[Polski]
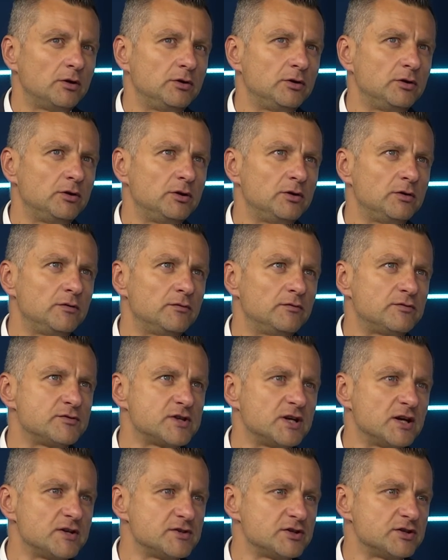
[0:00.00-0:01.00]
i
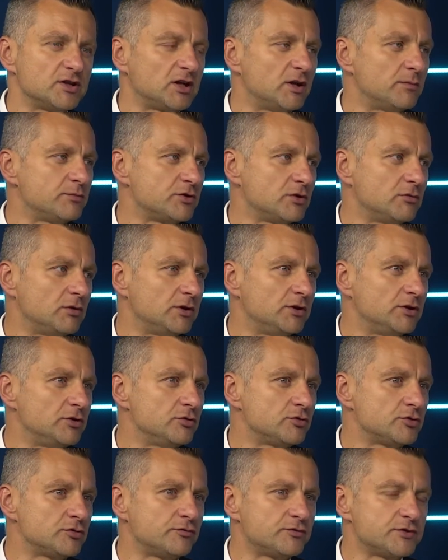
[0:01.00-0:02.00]
wskazać takie przykłady
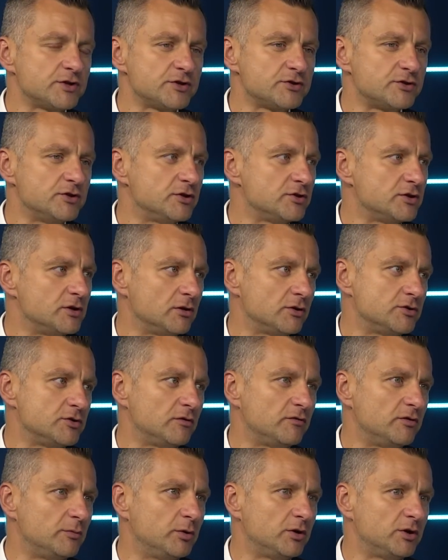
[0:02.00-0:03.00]
już wcześniej, jeśli chodzi
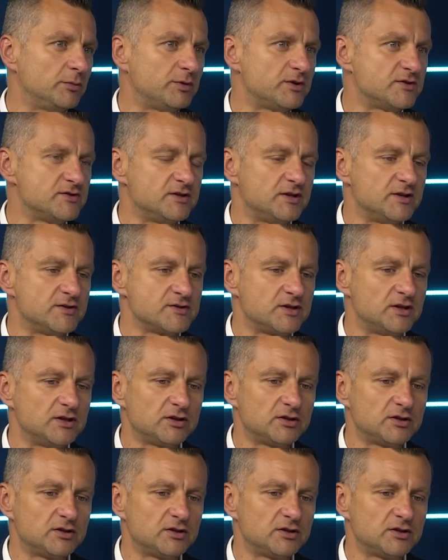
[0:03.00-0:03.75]
o wybory prezydenckie.